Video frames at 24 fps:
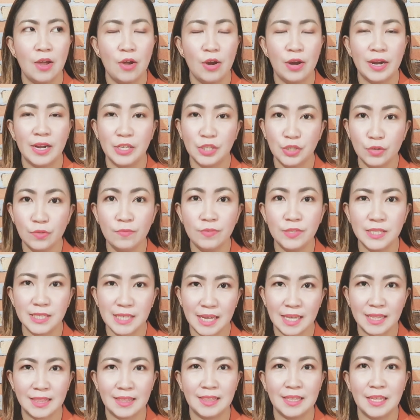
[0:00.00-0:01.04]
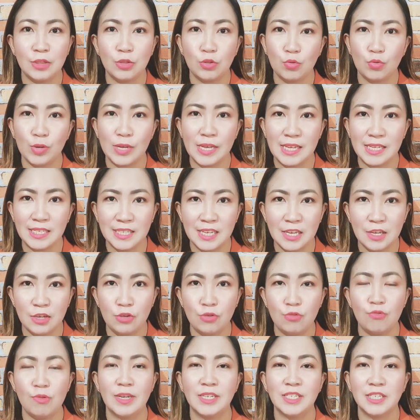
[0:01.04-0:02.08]
rejuve set nitong
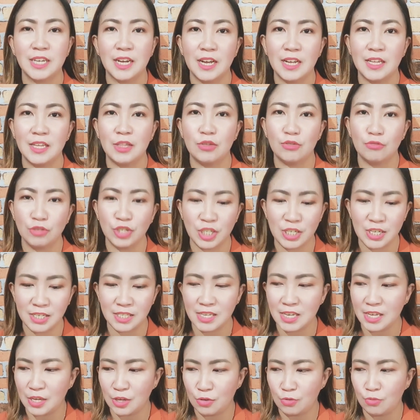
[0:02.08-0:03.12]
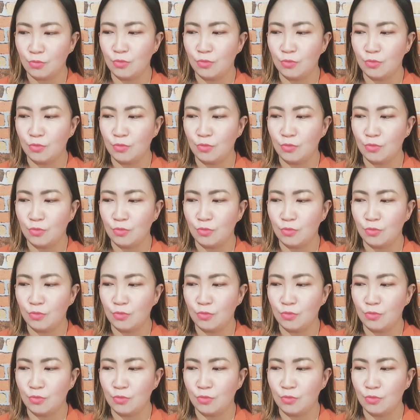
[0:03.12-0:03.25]
ECQ at saka nitong GCQ.